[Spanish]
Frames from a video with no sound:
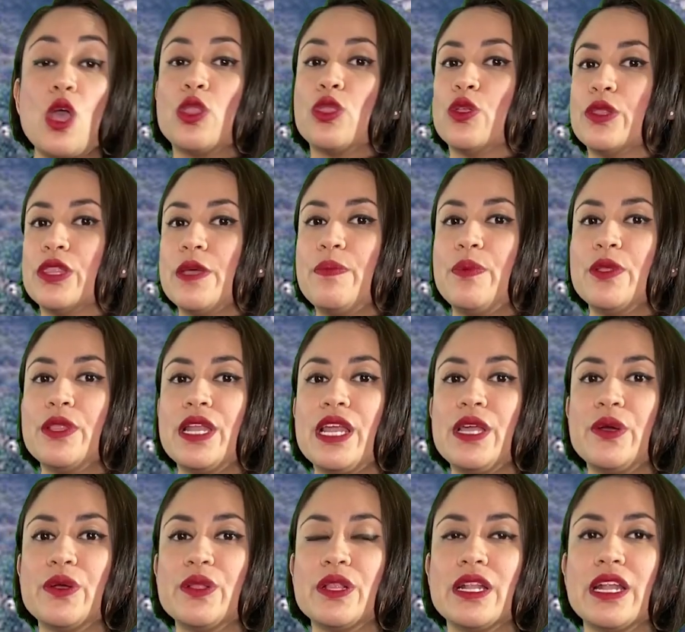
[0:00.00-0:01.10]
donde podrá
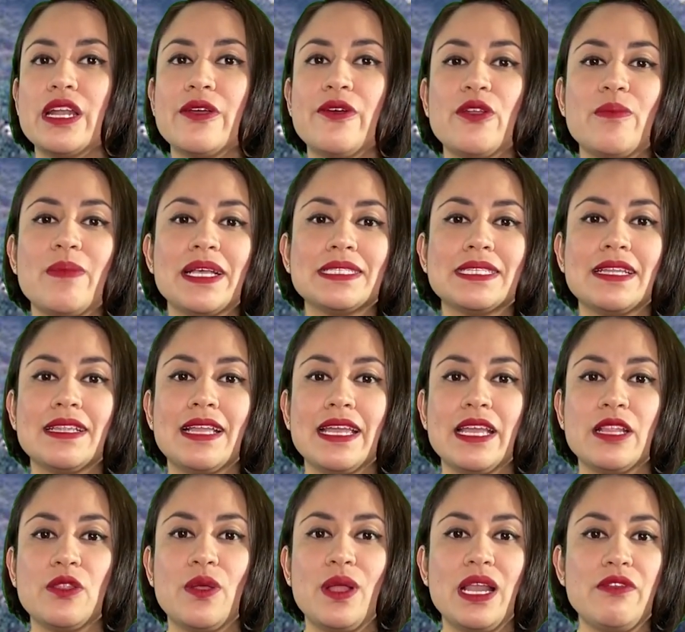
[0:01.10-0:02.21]
encontrar con más detalle toda la